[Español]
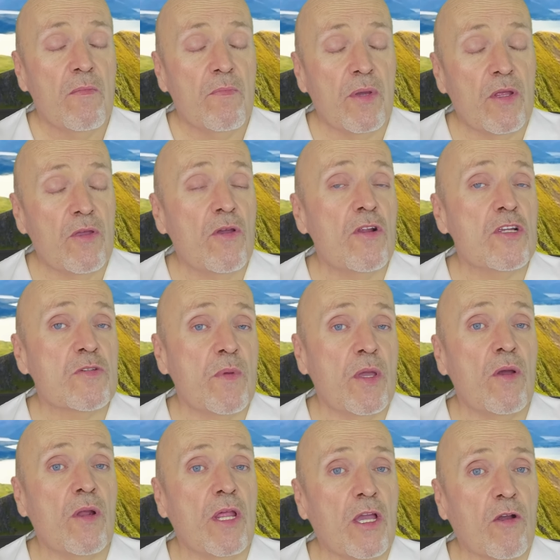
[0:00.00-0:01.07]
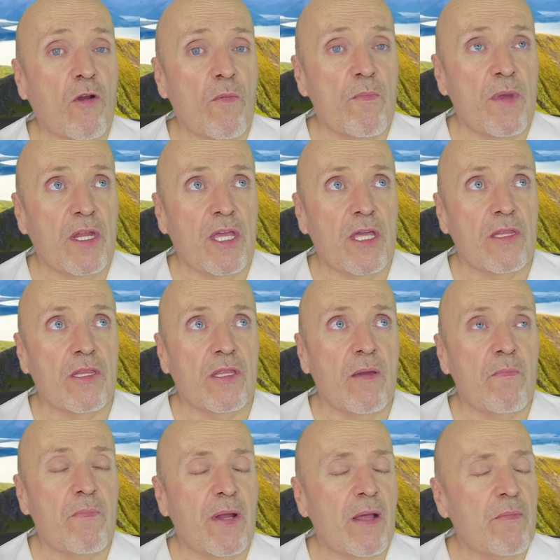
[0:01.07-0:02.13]
pero yo les veo el inconveniente,
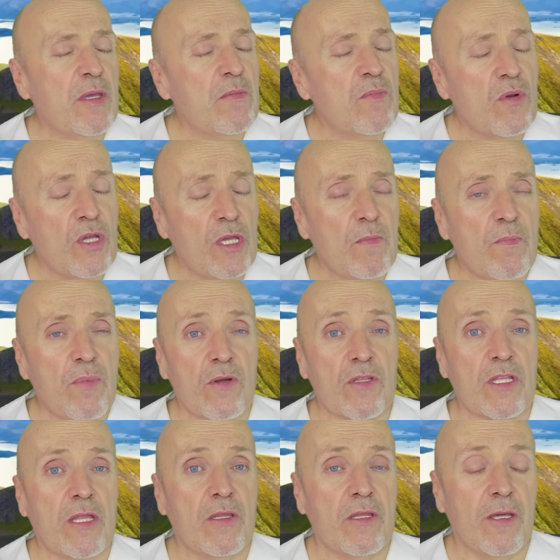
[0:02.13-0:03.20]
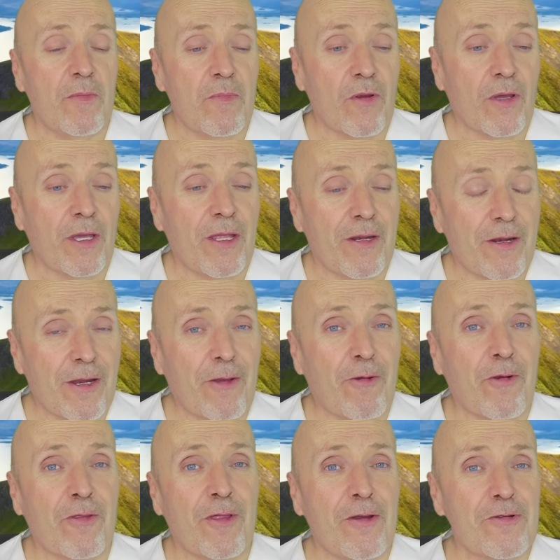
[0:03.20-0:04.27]
para mí muy importante, porque
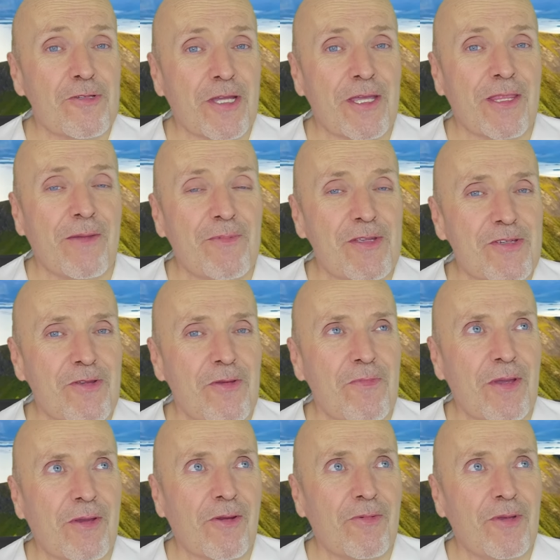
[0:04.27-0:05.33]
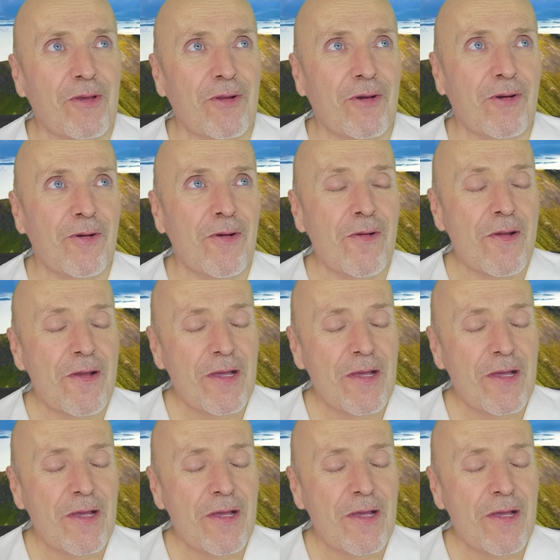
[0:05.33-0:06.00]
recordaros que también soy microbiólogo,